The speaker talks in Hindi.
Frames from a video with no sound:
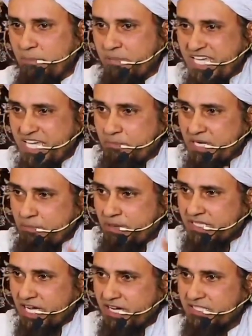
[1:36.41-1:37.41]
आपकी अपनी
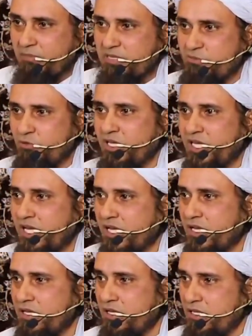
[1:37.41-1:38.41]
पैदा करदा मजबूरी है